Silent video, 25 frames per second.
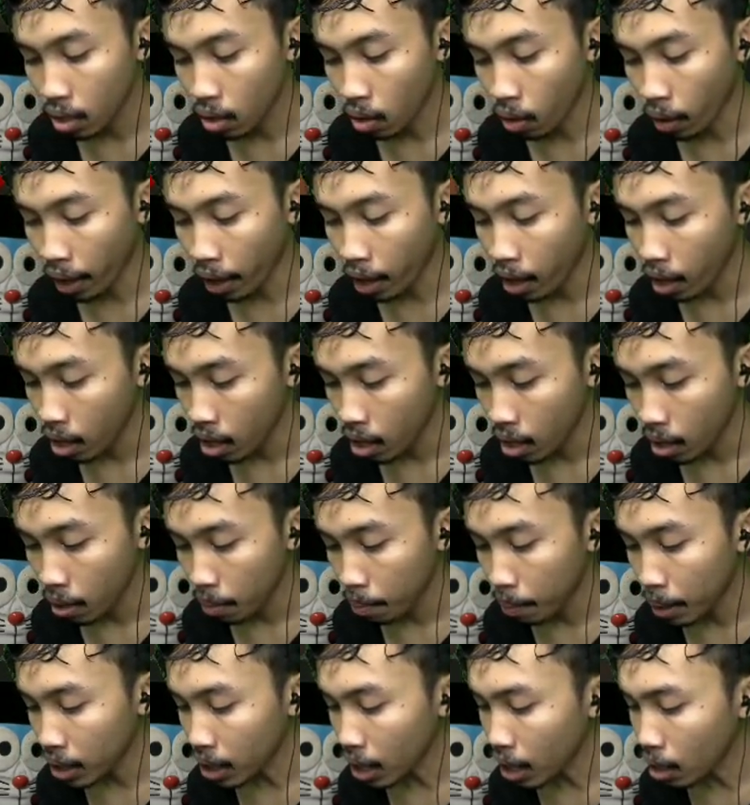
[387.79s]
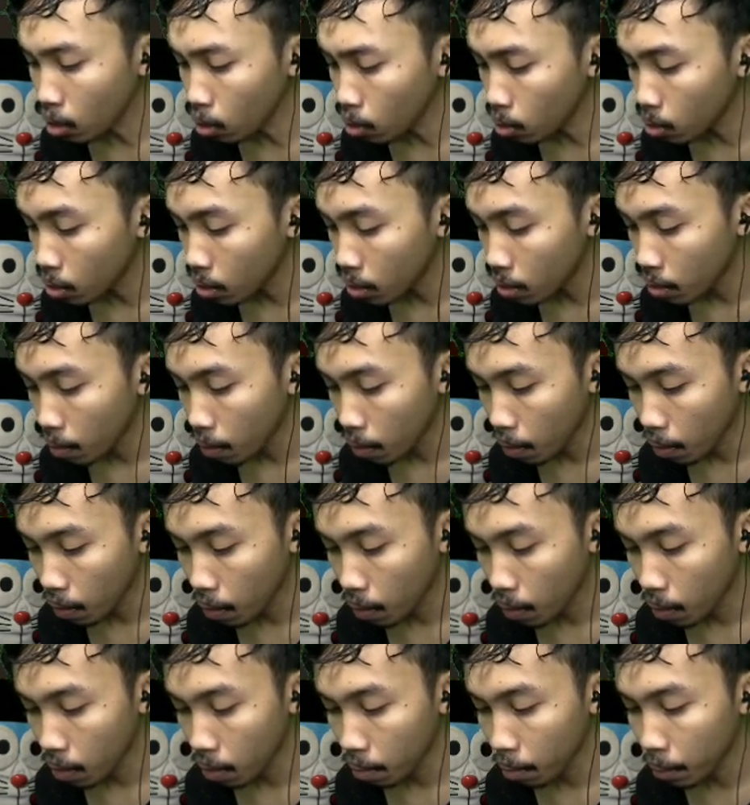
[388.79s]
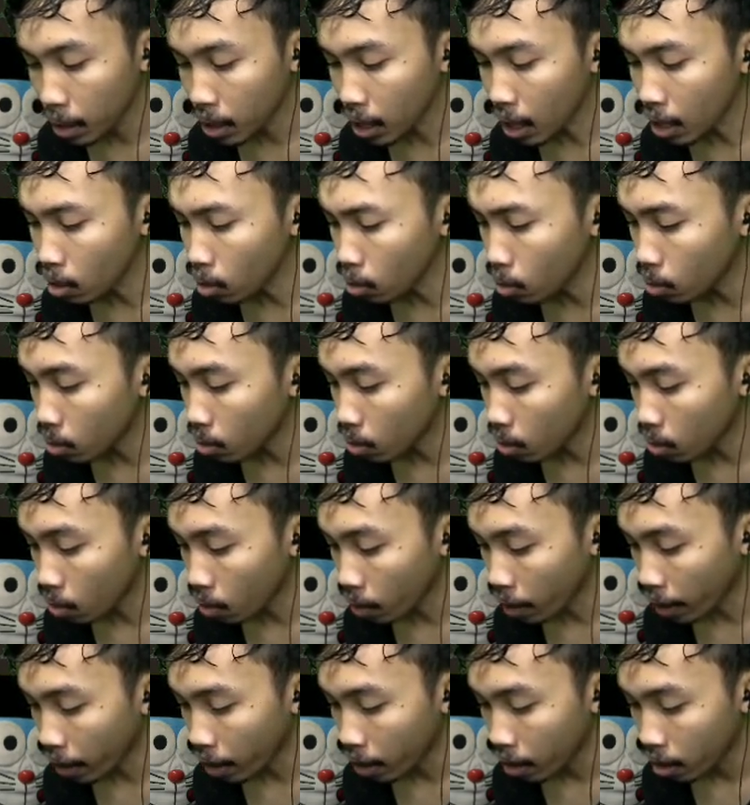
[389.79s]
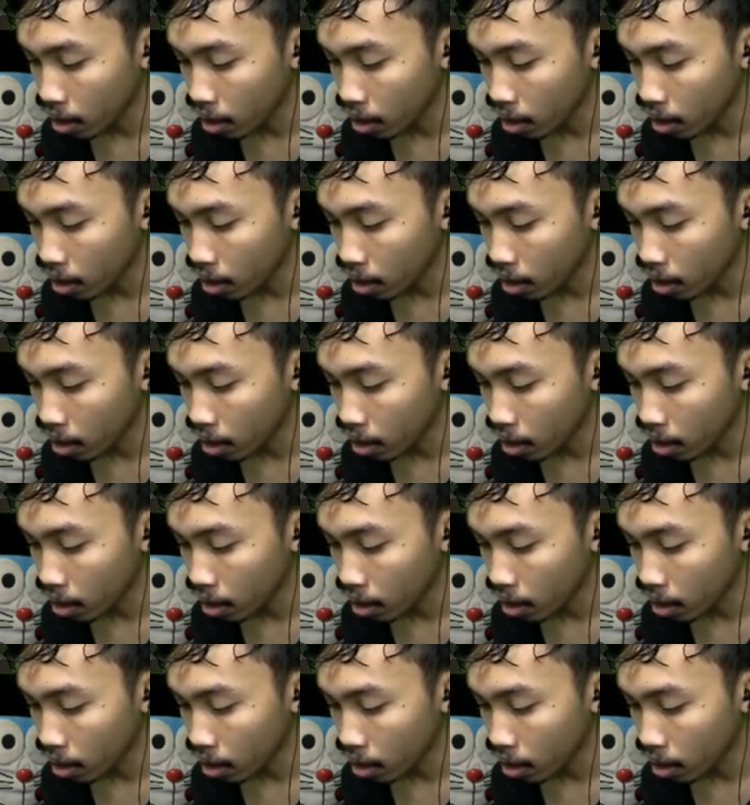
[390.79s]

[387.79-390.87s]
Oke, bertahan lu. Bertahan lu. Oke.